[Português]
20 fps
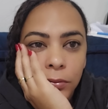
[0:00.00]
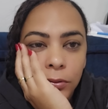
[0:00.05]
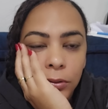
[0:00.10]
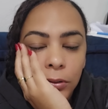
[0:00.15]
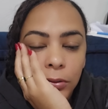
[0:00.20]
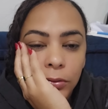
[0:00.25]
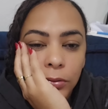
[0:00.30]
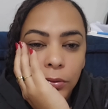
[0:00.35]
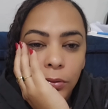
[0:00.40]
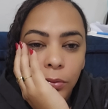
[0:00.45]

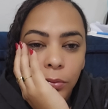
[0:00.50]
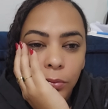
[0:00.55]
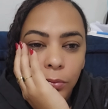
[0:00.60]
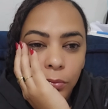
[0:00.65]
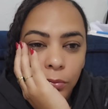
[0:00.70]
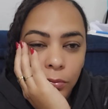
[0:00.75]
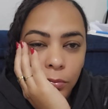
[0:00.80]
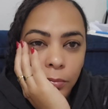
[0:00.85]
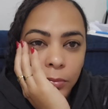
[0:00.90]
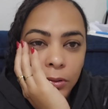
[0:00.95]
Já são
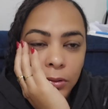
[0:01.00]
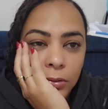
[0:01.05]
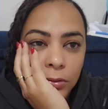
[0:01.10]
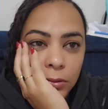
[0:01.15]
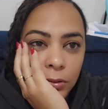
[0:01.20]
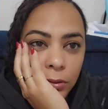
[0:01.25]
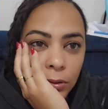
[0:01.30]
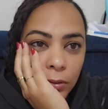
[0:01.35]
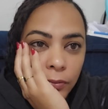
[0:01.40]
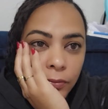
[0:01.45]

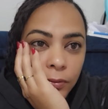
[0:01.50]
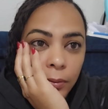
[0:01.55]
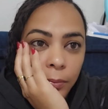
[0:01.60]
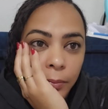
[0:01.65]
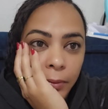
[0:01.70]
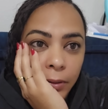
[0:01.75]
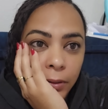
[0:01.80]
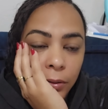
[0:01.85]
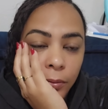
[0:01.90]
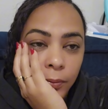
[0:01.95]
1h19 da
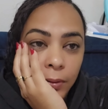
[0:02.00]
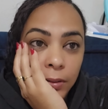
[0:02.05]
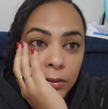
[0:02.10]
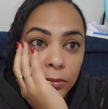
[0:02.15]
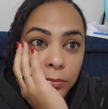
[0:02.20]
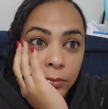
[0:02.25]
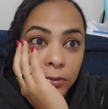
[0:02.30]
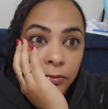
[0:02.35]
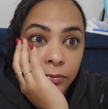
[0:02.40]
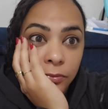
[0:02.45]
manhã,
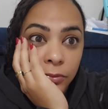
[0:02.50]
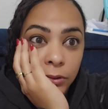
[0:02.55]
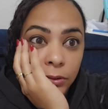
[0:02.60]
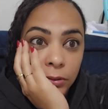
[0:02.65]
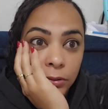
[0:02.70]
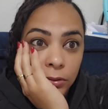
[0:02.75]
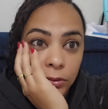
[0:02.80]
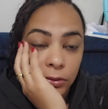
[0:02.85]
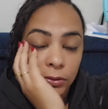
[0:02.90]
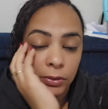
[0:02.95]
quase
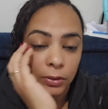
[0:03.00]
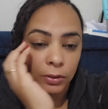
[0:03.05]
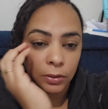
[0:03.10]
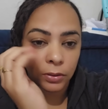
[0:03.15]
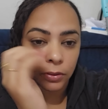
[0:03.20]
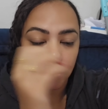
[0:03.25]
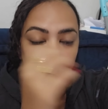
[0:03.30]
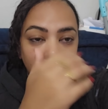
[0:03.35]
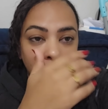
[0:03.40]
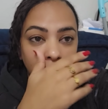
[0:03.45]
1h20,
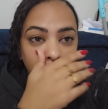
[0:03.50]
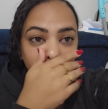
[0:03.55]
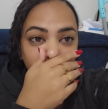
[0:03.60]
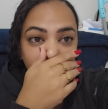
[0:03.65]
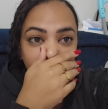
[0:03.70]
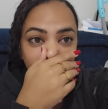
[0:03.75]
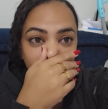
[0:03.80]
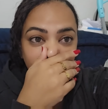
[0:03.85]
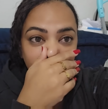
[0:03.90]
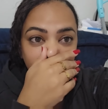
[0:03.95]
gente. E a
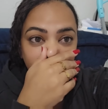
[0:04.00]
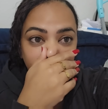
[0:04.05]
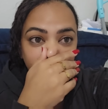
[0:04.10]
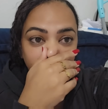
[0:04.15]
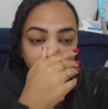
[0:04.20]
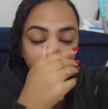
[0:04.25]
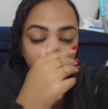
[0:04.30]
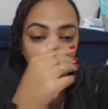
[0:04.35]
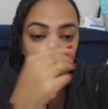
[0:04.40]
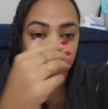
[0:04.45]
Larissa
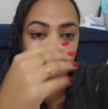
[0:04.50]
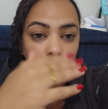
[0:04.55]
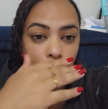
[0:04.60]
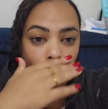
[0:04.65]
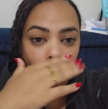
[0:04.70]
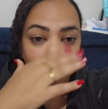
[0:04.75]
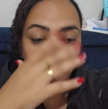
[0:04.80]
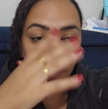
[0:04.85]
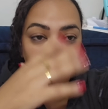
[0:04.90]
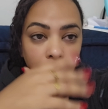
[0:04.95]

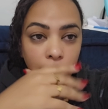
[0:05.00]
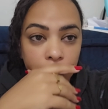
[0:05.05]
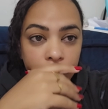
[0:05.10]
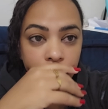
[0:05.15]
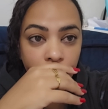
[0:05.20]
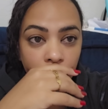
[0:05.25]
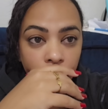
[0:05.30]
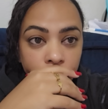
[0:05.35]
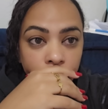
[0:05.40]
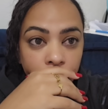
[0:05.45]

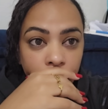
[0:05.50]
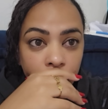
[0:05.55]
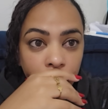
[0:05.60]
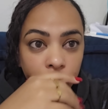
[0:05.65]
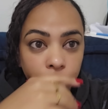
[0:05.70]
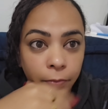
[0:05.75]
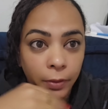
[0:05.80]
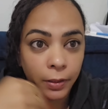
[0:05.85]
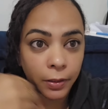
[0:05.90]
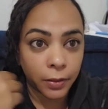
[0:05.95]
saiu daqui
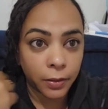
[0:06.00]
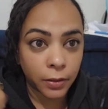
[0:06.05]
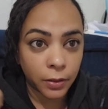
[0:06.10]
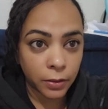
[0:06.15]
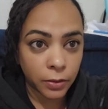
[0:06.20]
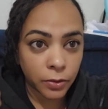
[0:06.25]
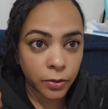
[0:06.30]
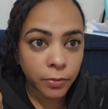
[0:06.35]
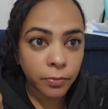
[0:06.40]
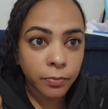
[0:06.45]
pra
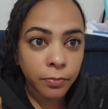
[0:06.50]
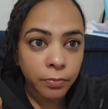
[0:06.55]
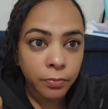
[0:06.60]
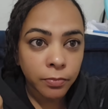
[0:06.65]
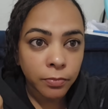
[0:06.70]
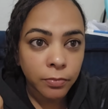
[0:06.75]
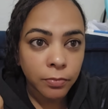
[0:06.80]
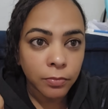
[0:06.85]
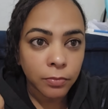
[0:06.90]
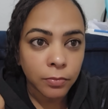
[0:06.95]
igreja,
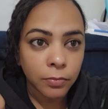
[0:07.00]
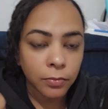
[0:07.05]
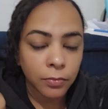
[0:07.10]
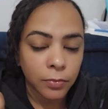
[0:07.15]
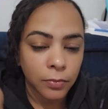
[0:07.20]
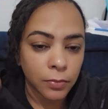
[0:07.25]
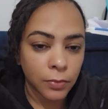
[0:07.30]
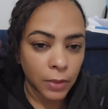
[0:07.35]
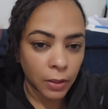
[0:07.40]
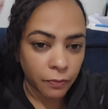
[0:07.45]

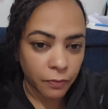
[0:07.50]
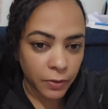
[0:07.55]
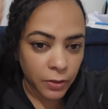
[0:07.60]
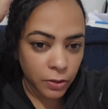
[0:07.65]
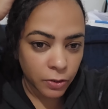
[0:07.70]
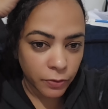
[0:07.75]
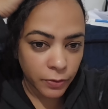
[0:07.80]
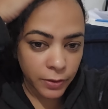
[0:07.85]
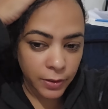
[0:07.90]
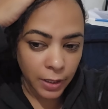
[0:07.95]
na
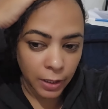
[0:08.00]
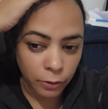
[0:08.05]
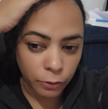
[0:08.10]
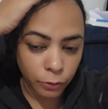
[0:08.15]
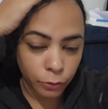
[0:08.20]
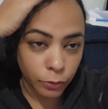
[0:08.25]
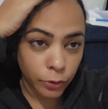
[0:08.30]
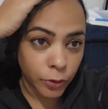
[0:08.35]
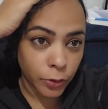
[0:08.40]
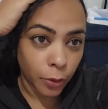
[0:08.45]
festividade
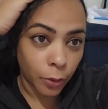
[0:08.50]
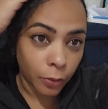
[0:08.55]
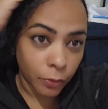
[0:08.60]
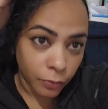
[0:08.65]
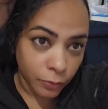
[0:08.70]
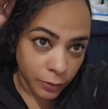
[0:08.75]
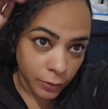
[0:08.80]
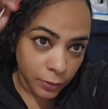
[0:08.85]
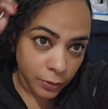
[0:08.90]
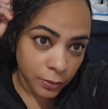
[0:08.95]
dos
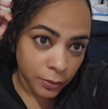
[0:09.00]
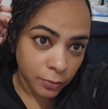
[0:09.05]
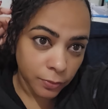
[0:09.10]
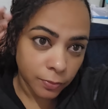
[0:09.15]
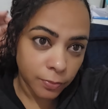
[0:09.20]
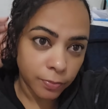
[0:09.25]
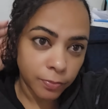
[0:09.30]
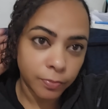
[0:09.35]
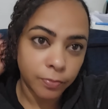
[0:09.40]
jovens.